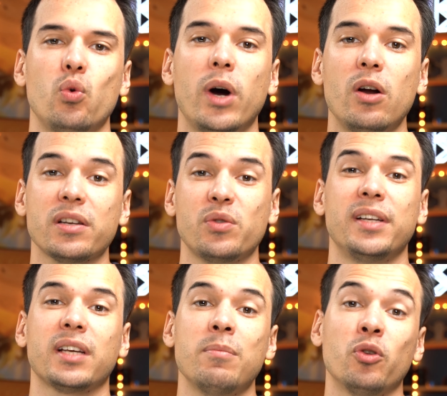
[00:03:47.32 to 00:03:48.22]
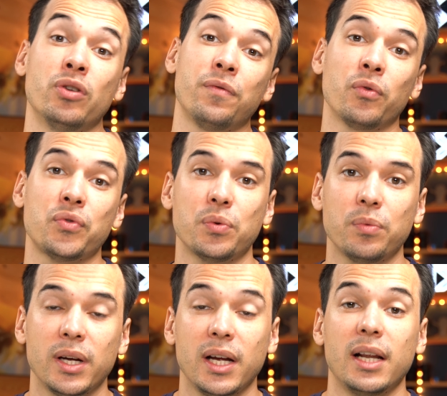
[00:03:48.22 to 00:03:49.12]
ou alors c'est au détriment d'une autre fonction,
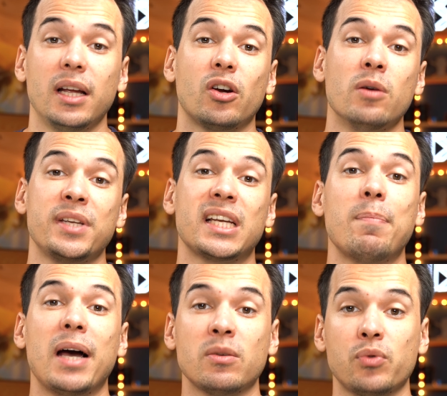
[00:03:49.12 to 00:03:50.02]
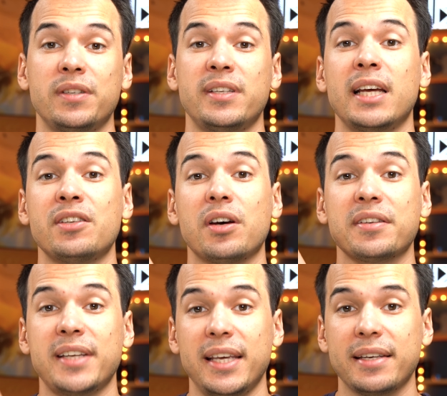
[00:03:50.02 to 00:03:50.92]
comme c'est le cas par exemple sur le Sennheiser
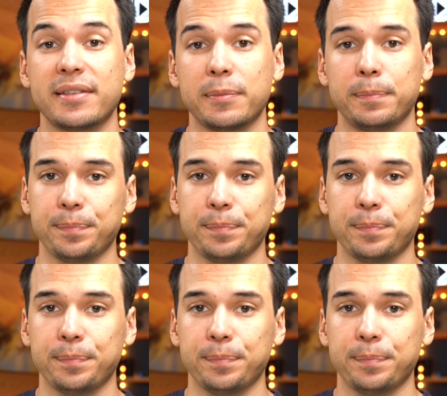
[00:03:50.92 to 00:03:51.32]
CX,